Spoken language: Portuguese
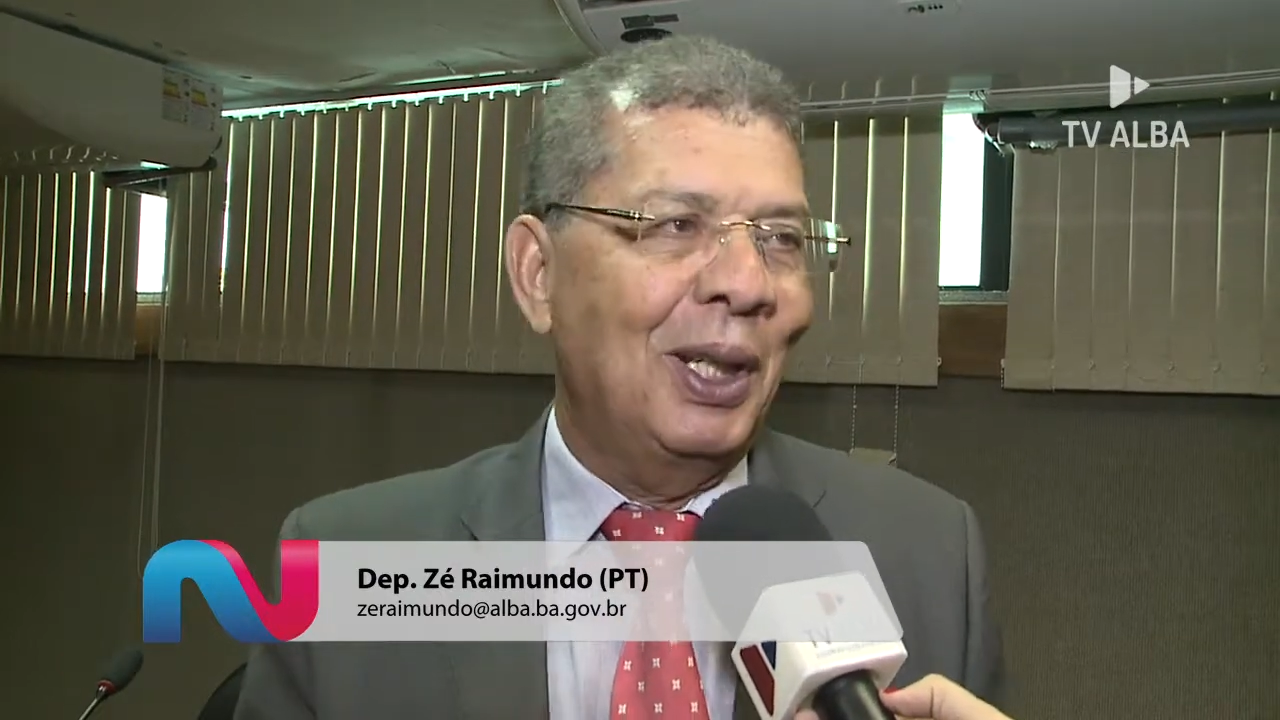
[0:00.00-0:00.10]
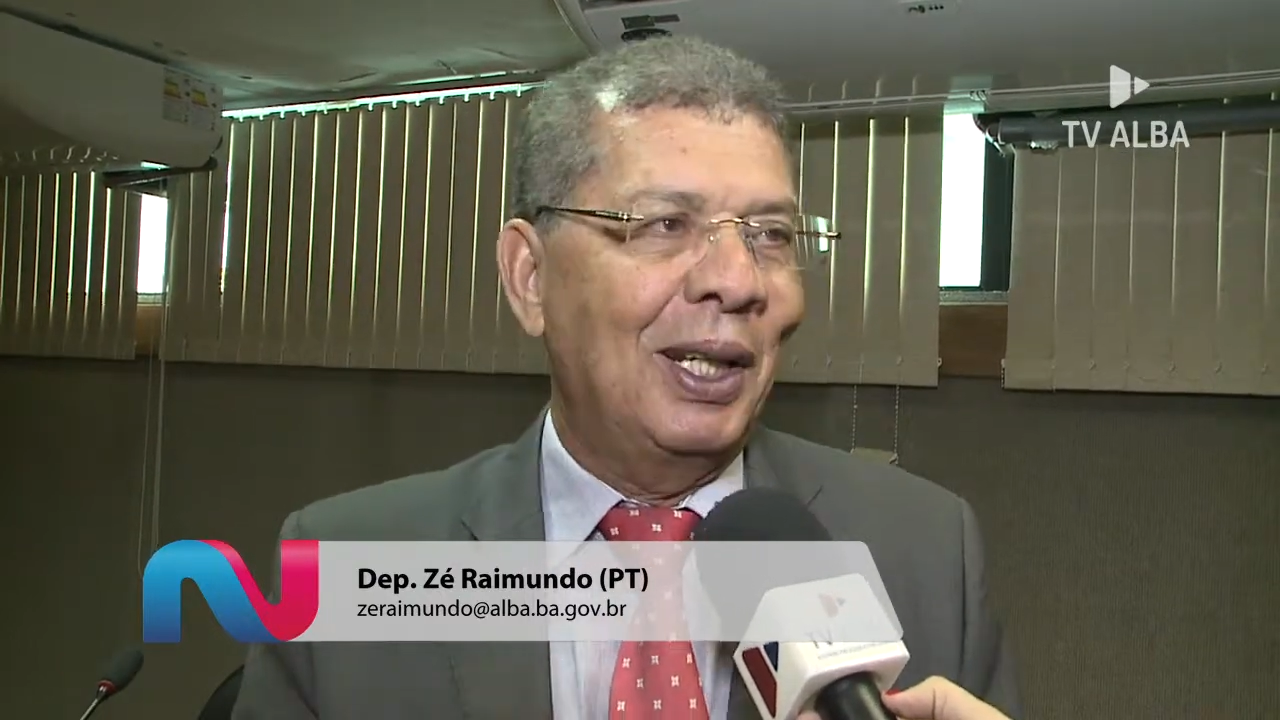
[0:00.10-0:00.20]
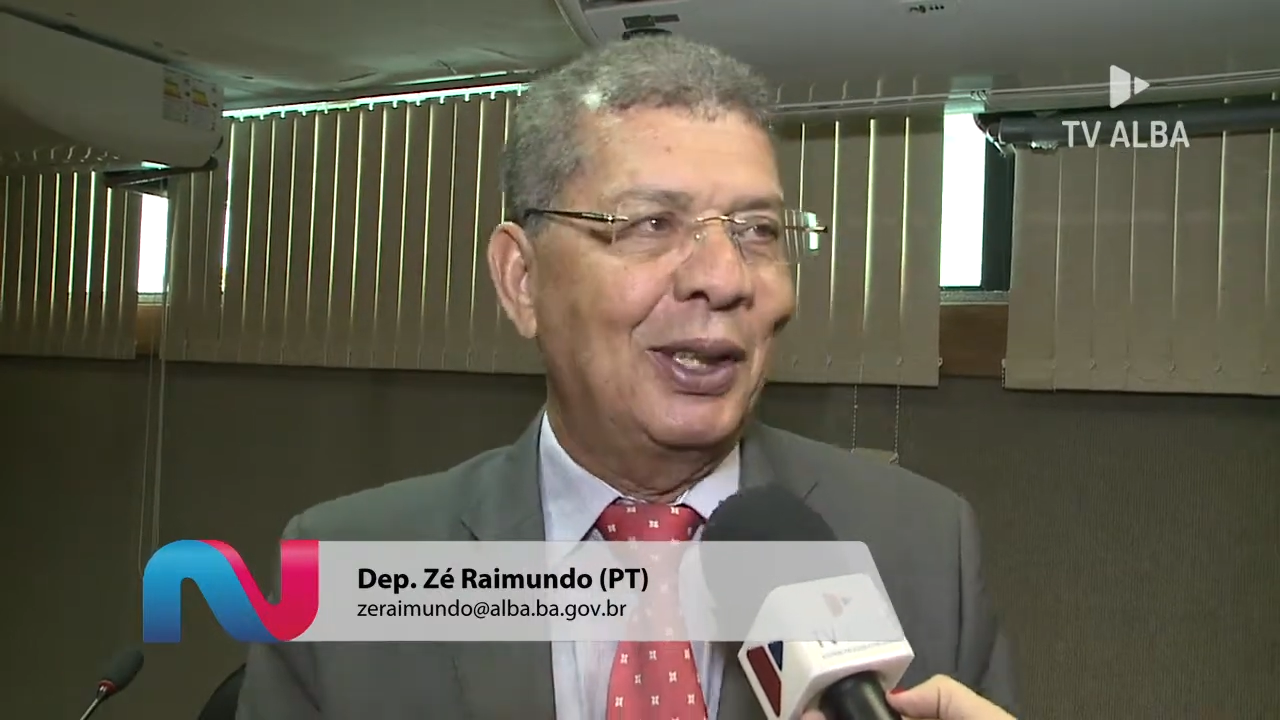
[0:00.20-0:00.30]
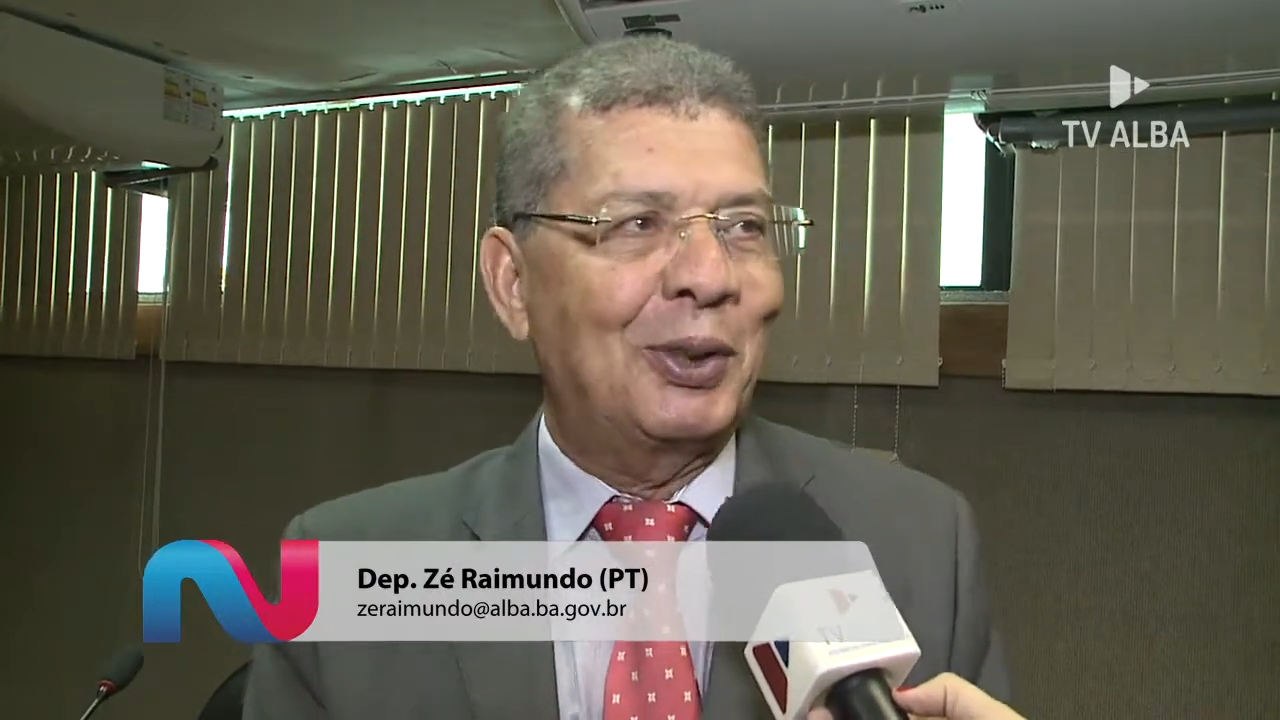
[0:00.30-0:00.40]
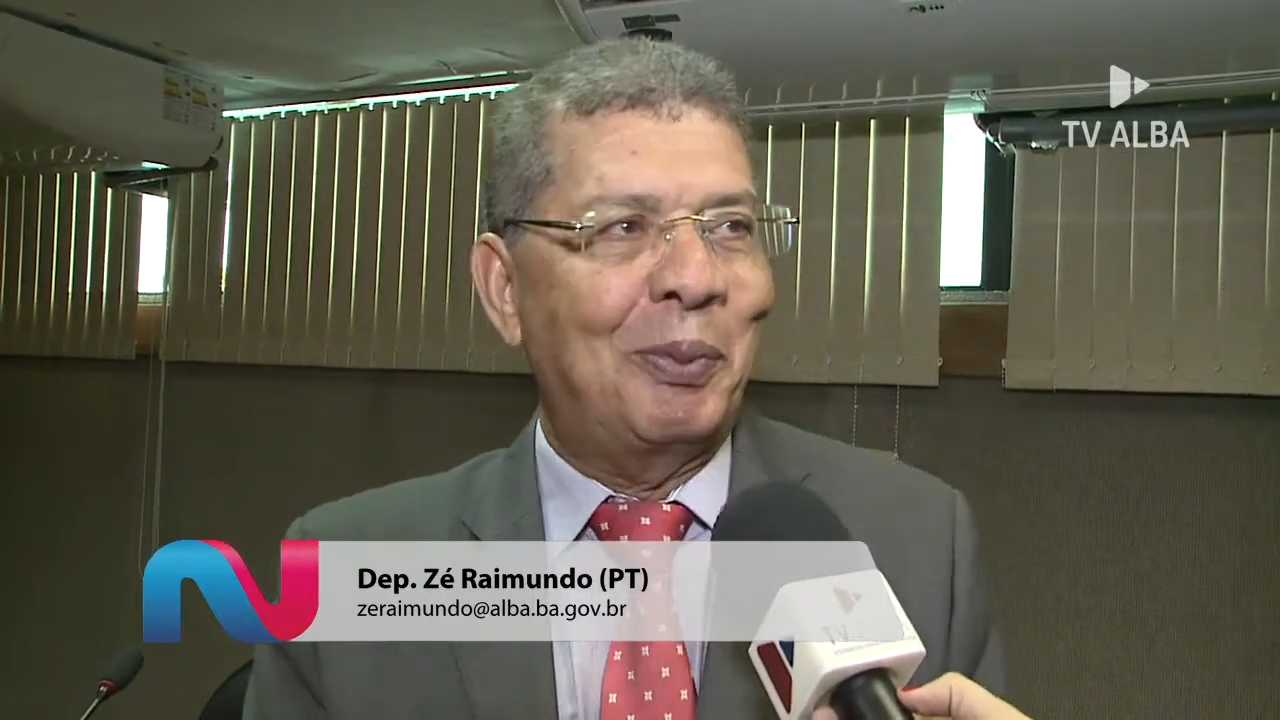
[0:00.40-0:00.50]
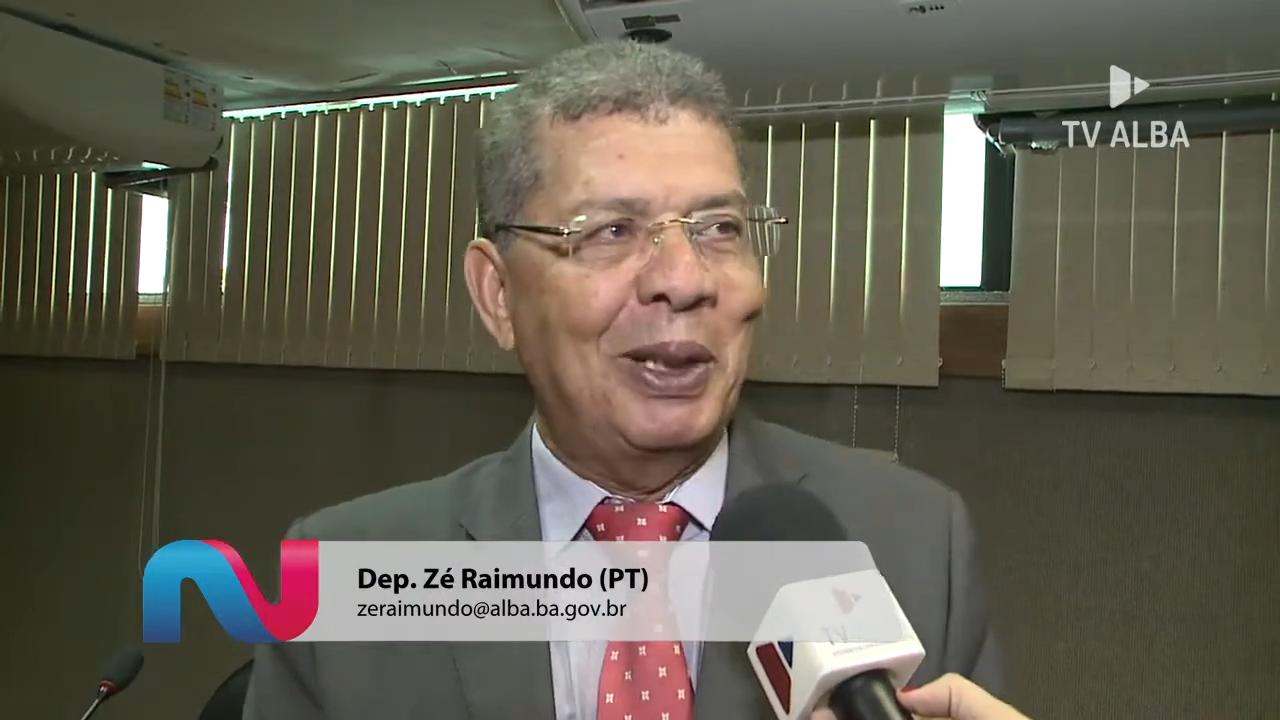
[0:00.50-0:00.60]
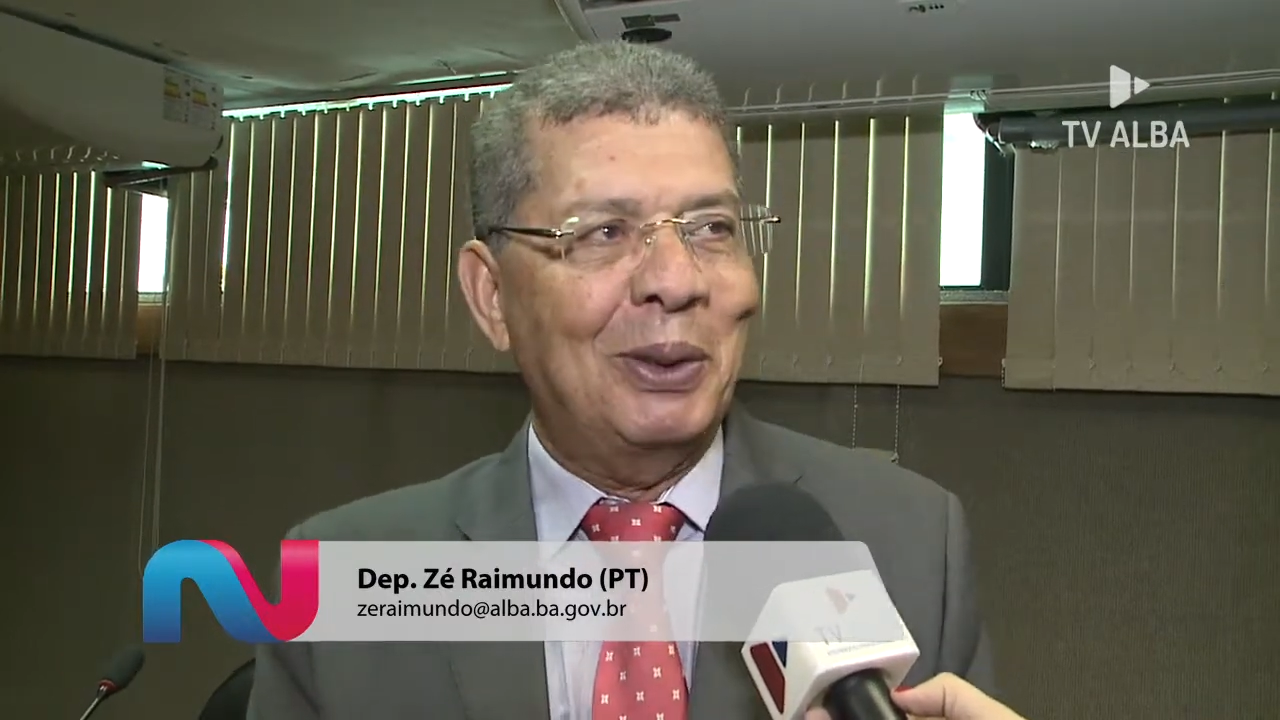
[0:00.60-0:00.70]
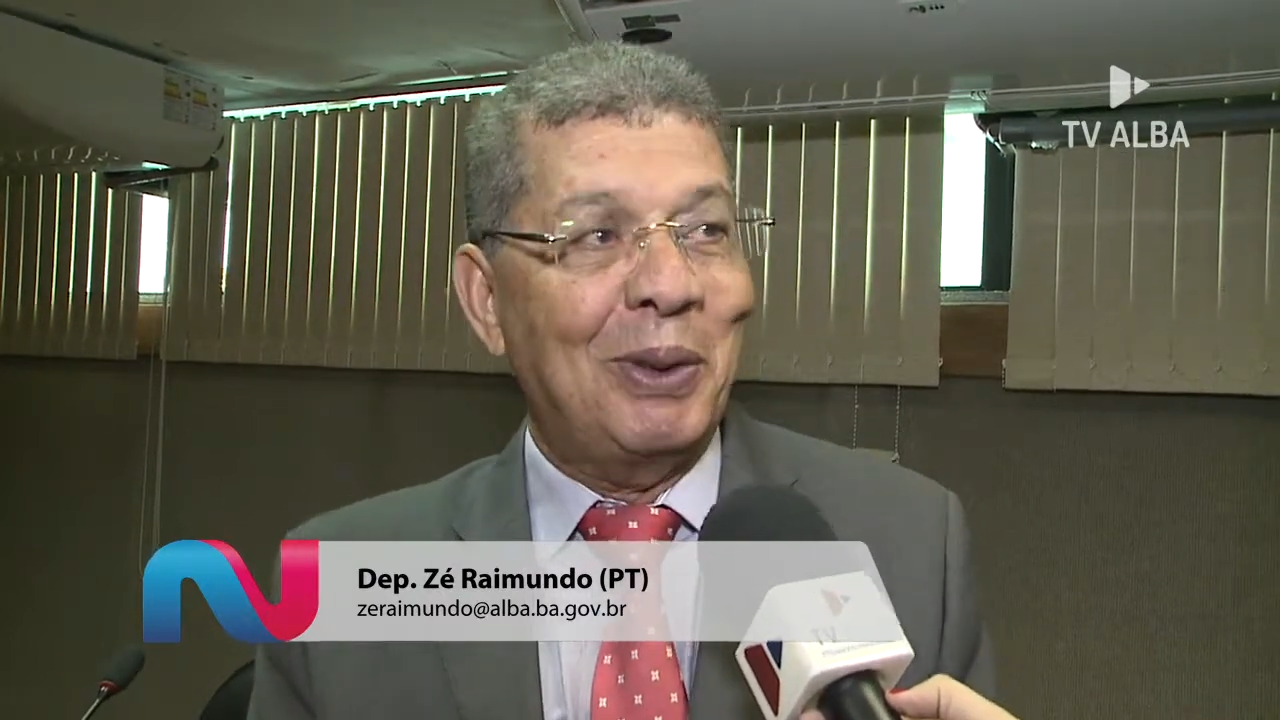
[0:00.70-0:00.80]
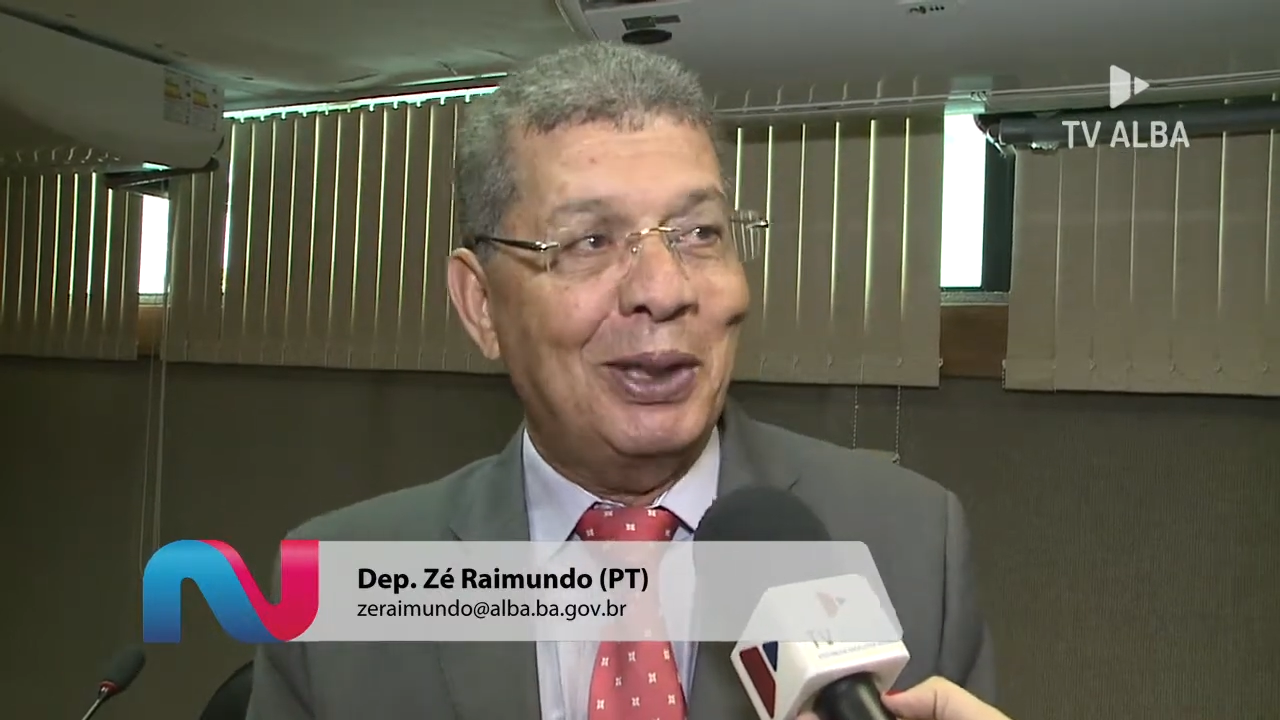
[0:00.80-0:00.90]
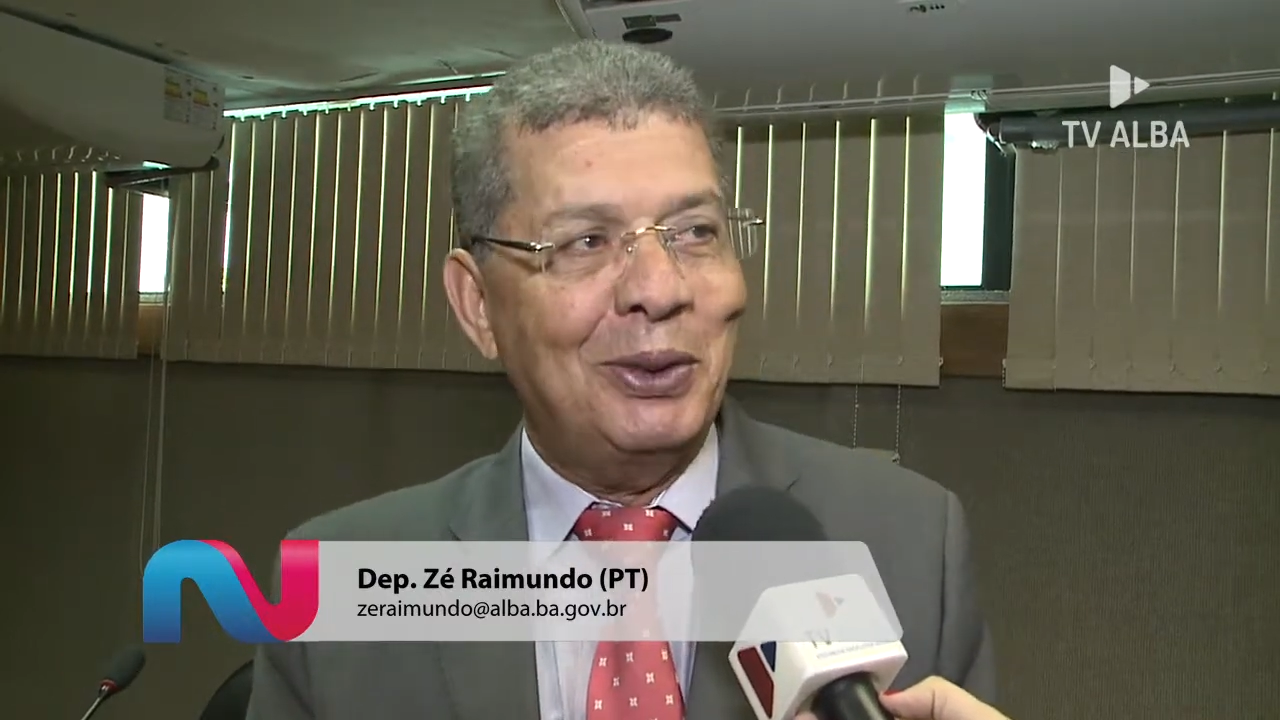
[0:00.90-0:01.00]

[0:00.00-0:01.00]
respeito às